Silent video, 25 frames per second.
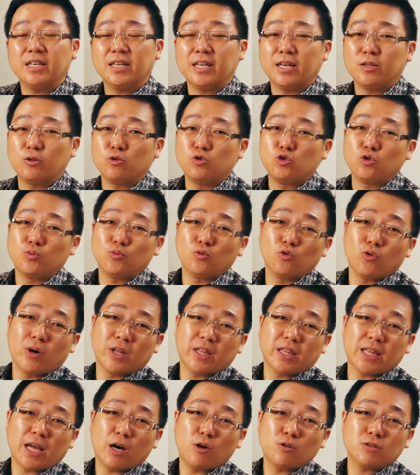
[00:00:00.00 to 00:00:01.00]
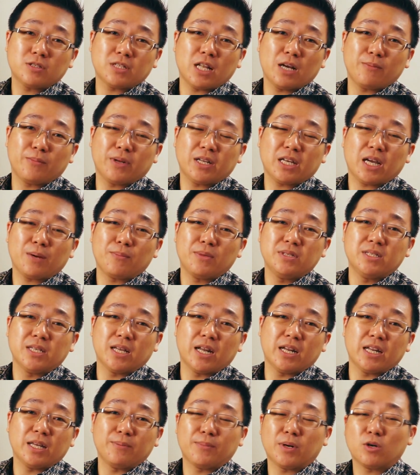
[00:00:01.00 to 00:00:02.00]
Ya, 70-an tahun setelah mereka
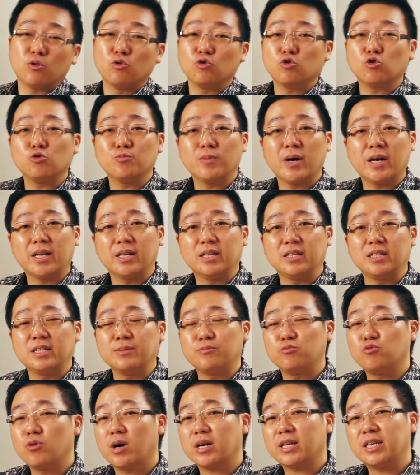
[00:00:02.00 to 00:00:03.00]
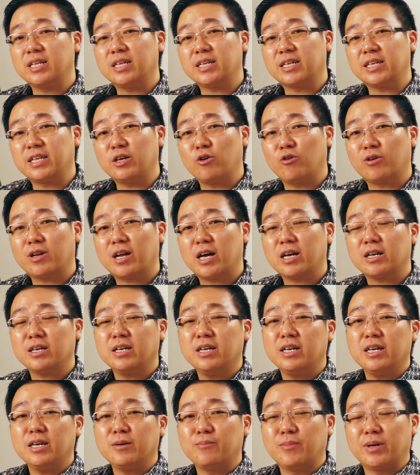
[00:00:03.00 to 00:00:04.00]
menjalani penghukuman, dibuang di negeri orang,
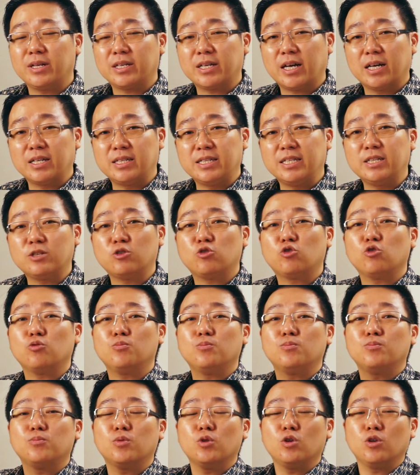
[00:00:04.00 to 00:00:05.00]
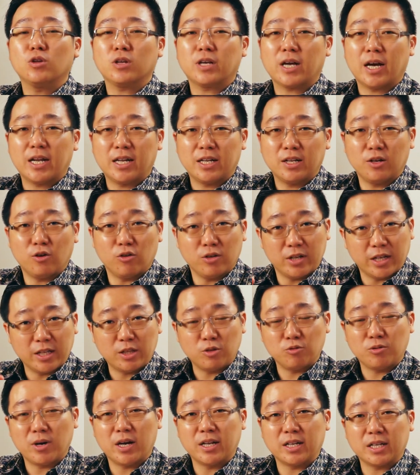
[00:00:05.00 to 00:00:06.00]
mereka dikumpulkan
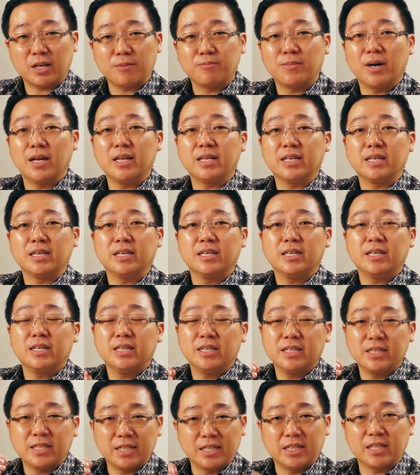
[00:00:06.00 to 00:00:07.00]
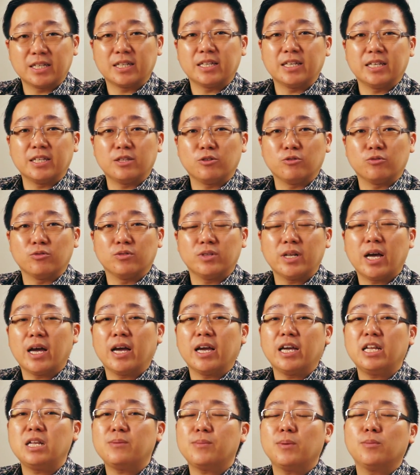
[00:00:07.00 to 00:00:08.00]
oleh Tuhan kembali di negeri itu.
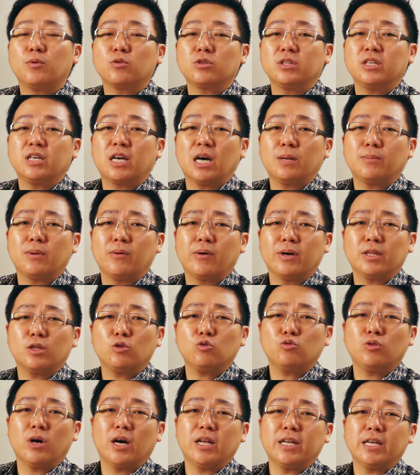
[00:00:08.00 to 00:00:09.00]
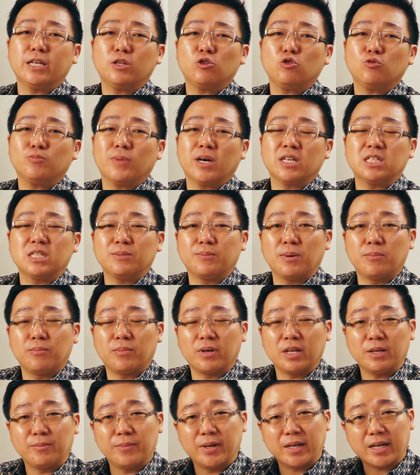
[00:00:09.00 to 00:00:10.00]
Nah, ini membuktikan bahwa Tuhan itu masih
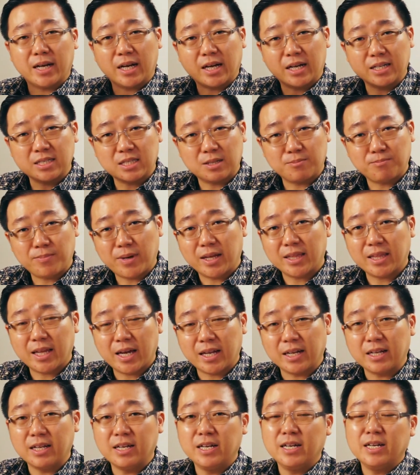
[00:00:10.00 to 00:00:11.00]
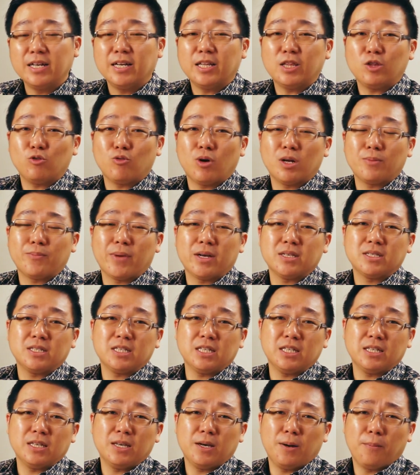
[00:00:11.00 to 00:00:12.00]
memberi mereka kesempatan. Tuhan
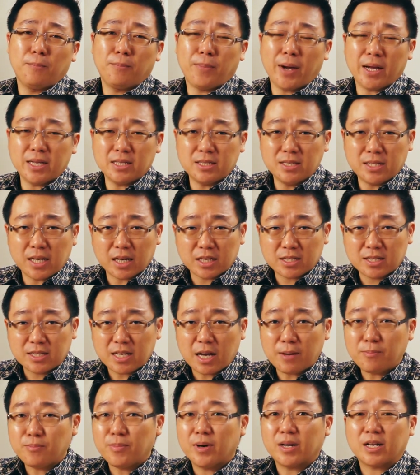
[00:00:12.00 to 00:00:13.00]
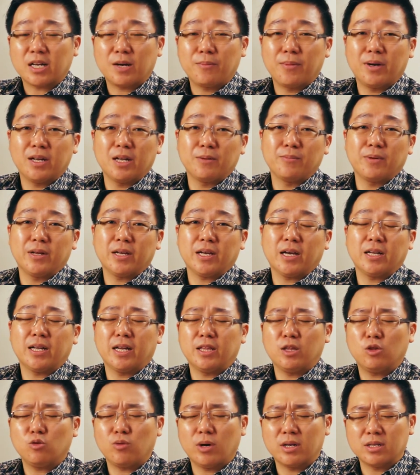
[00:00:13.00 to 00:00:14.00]
masih panjang sabar kepada mereka
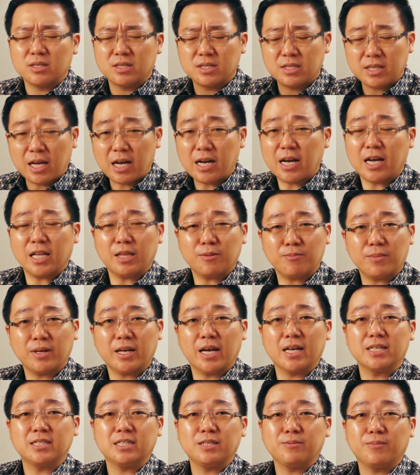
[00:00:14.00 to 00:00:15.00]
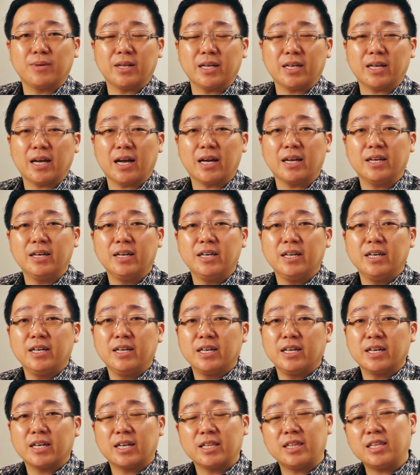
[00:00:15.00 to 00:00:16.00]
dan Tuhan sangat mengasihi mereka.
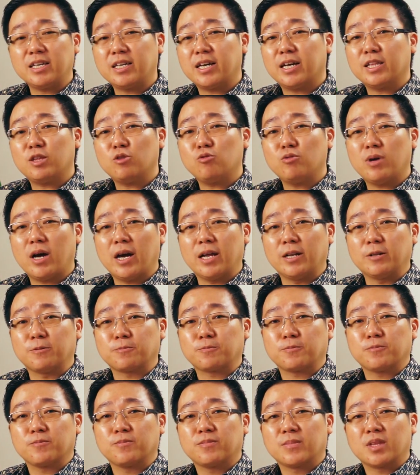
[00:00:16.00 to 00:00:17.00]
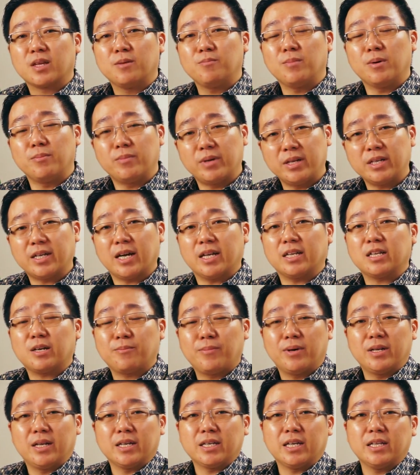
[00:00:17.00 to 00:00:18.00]
Ketika Tuhan memberikan
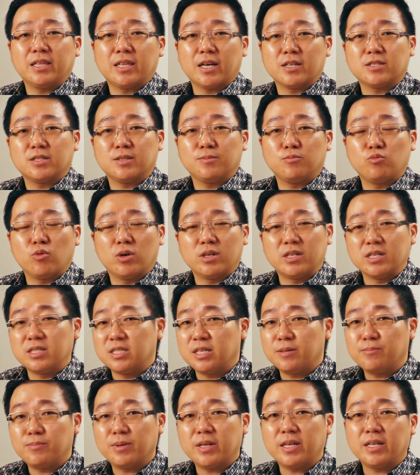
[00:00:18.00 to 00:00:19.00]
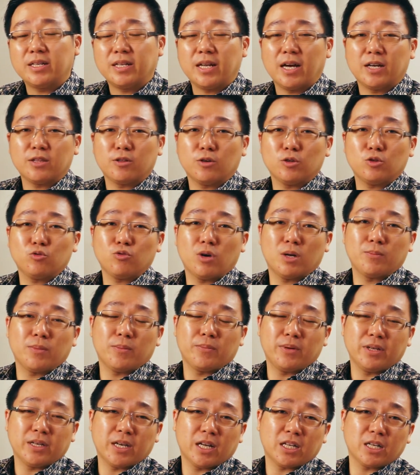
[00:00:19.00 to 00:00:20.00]
kepada kita sebuah disiplin atau Tuhan
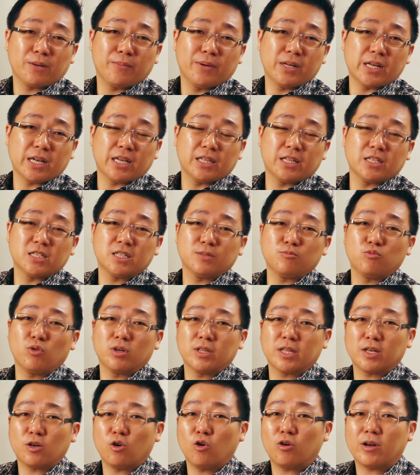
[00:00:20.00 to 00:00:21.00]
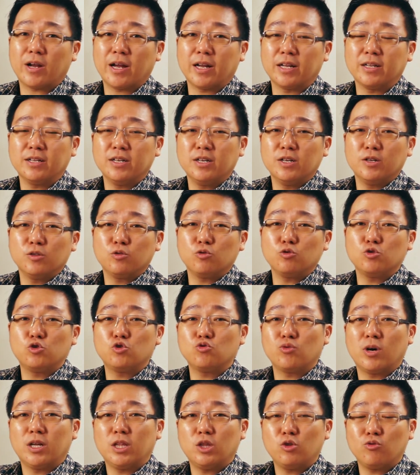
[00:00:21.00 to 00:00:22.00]
memberikan kepada kita sebuah tekoran,
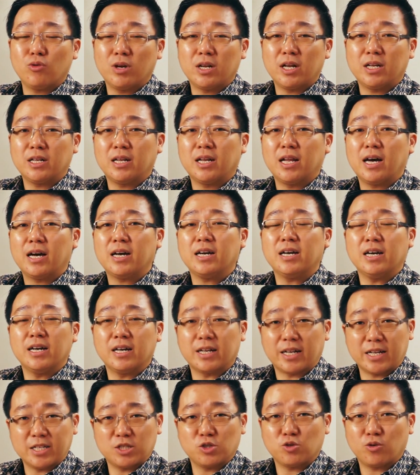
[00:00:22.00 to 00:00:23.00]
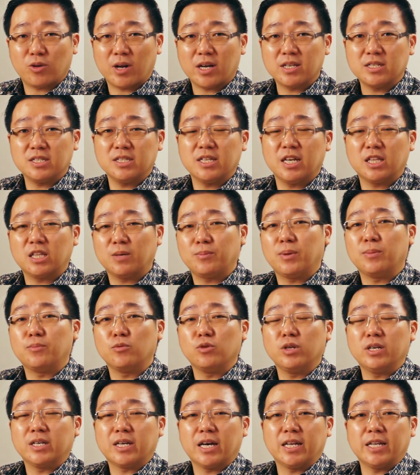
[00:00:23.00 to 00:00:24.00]
tujuan Tuhan adalah restorasi atau
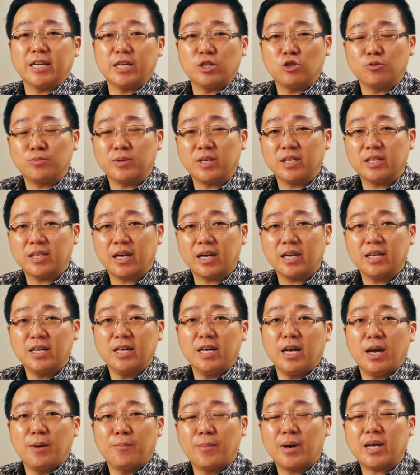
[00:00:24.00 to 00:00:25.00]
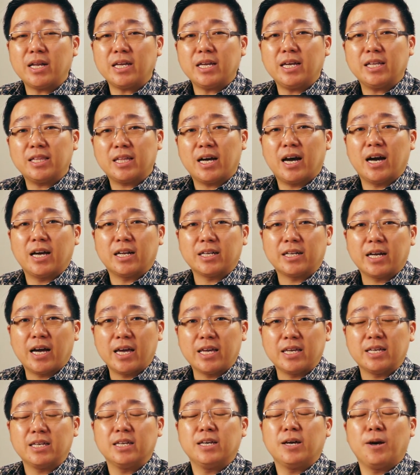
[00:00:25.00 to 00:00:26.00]
memulihkan hidup kita. Mari kita
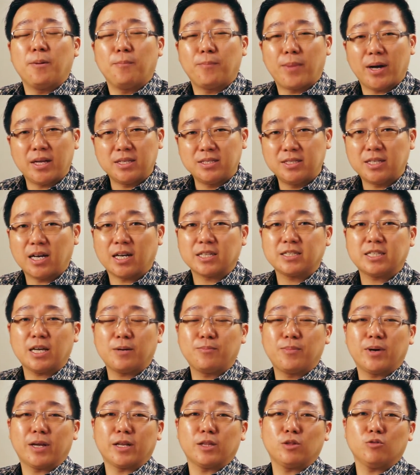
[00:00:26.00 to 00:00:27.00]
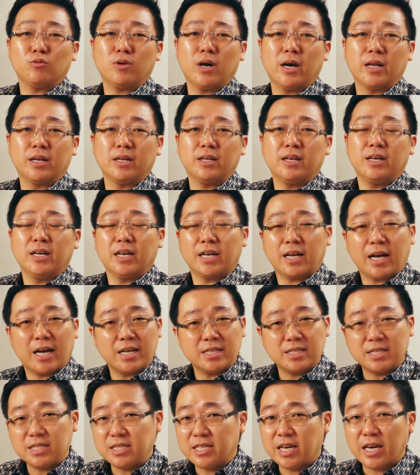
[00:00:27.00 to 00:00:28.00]
hargai panjang sabar Tuhan,
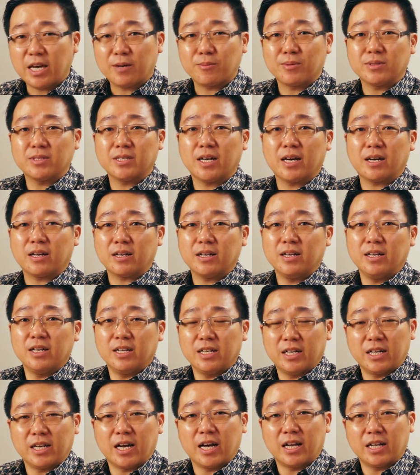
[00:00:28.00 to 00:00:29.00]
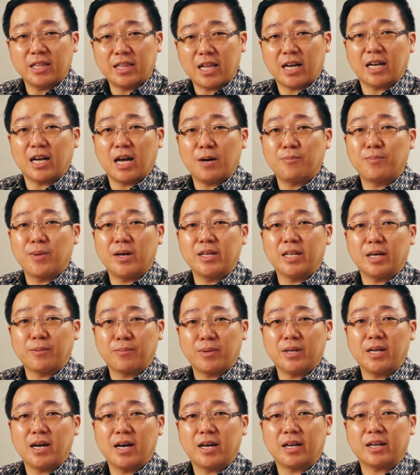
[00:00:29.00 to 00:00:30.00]
kasihnya yang besar, dengan tanggapan yang
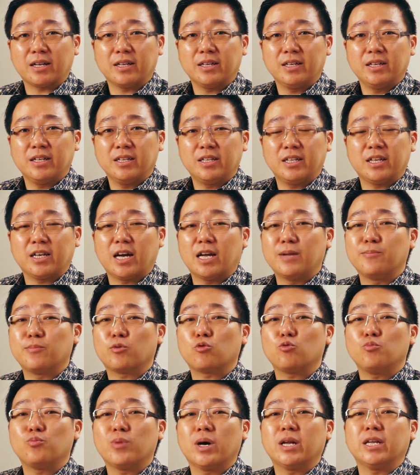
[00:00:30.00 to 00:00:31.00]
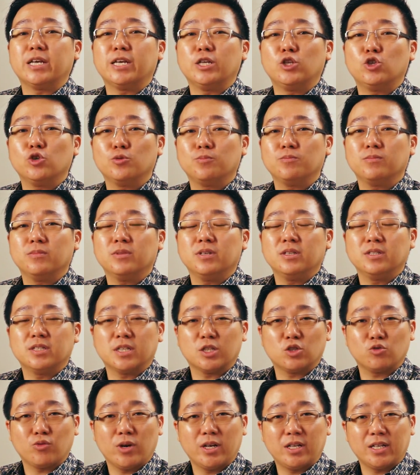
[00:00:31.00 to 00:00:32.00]
benar, dengan perubahan hidup
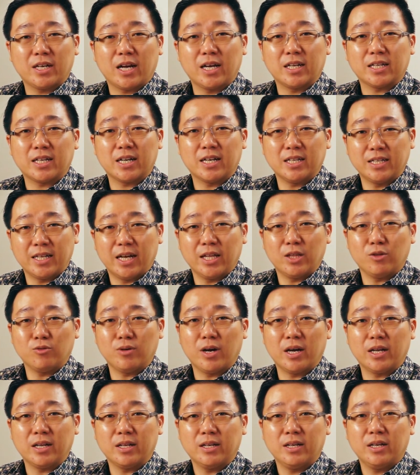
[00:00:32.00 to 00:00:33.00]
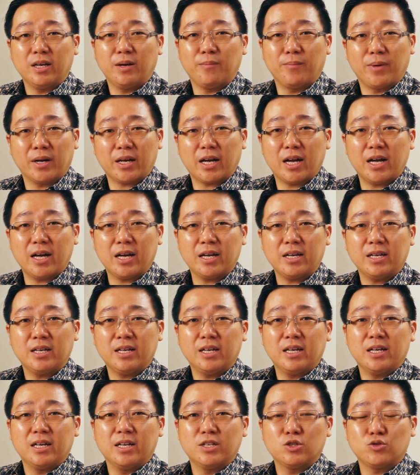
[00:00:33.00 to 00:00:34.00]
sesuai dengan kehendak Tuhan. Maka
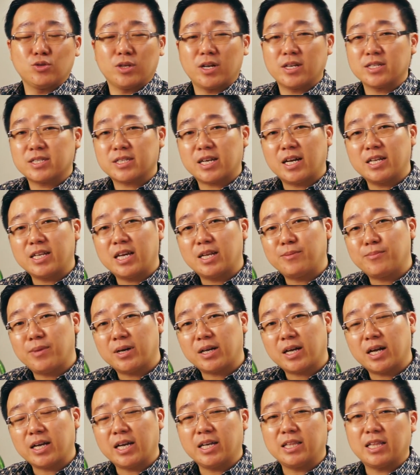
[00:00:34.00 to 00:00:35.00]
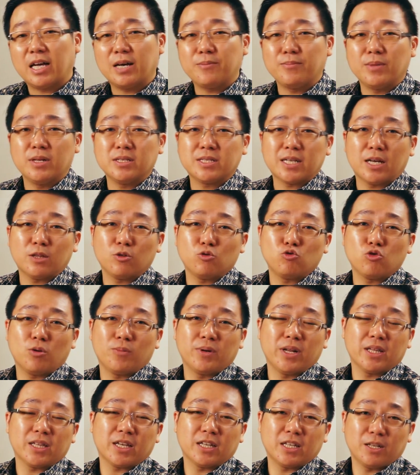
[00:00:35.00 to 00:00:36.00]
Saudara sekalian, maka kita ambil 1-2
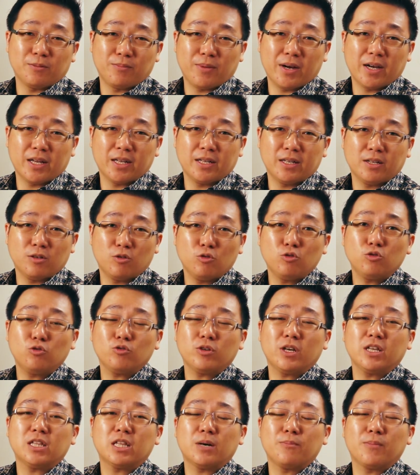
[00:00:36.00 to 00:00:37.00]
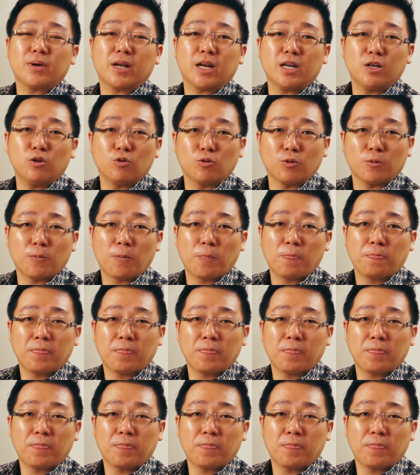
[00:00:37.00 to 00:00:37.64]
menit ke depan untuk kita merenung.